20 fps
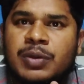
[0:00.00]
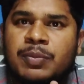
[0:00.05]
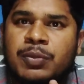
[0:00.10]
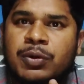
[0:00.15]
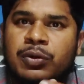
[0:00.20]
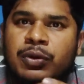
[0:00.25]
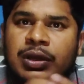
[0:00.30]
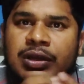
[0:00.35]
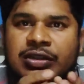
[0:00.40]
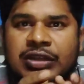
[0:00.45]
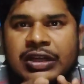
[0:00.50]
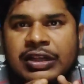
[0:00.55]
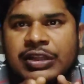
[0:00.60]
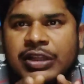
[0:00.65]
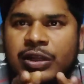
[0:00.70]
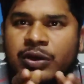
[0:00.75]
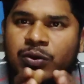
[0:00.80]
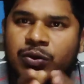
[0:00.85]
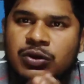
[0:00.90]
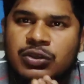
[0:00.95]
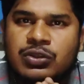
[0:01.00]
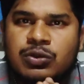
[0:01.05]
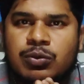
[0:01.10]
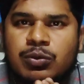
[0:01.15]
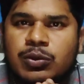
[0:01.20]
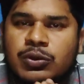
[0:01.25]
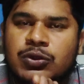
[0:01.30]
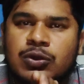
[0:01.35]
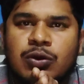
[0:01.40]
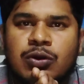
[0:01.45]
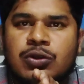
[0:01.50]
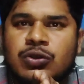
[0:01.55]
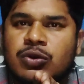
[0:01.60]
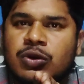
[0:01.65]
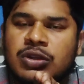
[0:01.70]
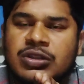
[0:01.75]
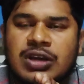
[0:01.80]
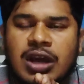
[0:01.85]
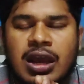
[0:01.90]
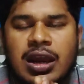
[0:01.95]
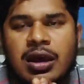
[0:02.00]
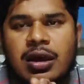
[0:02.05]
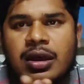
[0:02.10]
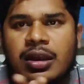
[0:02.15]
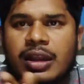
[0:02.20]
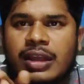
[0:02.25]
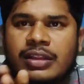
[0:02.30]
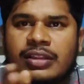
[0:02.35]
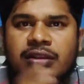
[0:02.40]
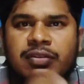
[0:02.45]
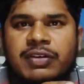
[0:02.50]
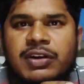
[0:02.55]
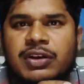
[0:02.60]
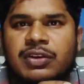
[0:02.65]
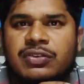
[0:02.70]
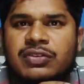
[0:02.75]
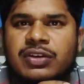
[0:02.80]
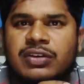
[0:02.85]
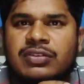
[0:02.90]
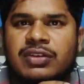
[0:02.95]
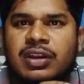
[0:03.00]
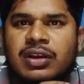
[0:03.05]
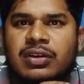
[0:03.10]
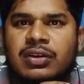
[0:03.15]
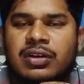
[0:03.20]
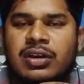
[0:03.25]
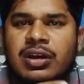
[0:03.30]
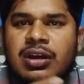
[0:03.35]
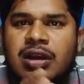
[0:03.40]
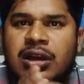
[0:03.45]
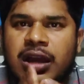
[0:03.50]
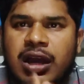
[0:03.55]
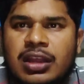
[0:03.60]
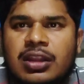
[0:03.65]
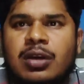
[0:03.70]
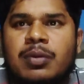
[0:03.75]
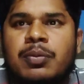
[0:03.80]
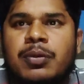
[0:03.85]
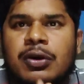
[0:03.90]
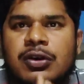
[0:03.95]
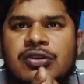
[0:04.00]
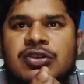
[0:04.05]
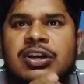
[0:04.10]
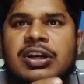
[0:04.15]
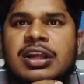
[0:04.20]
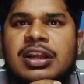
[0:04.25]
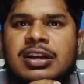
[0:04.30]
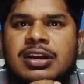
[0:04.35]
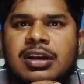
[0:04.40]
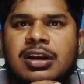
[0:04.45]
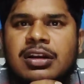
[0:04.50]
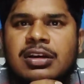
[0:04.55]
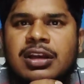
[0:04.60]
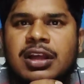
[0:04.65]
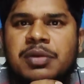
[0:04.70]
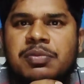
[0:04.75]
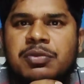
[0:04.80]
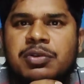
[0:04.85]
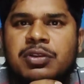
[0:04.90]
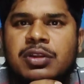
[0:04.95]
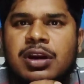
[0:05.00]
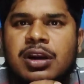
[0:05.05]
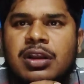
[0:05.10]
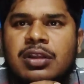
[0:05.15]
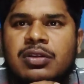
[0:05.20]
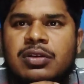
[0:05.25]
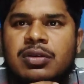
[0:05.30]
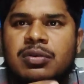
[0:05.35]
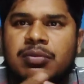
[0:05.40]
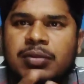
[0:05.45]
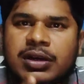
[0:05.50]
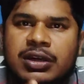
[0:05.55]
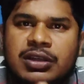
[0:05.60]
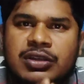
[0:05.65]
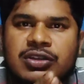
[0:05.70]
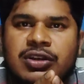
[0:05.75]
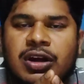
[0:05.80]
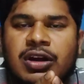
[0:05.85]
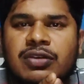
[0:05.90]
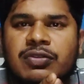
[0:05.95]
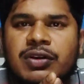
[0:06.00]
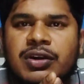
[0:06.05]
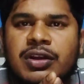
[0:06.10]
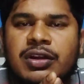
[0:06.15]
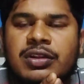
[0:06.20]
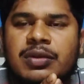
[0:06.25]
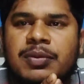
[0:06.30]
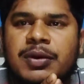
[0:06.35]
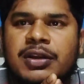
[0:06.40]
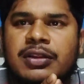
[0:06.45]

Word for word: ఇప్పుడు యాక్చువల్లీ దీని గురించి బుక్స్ గురించి కూడా చాలా లెంగ్తీ వీడియో చేశాను అది అప్లోడ్ చేయడానికి నాకు టైం కుదరలేదు బట్ ఈ షార్ట్ వీడియో అయితే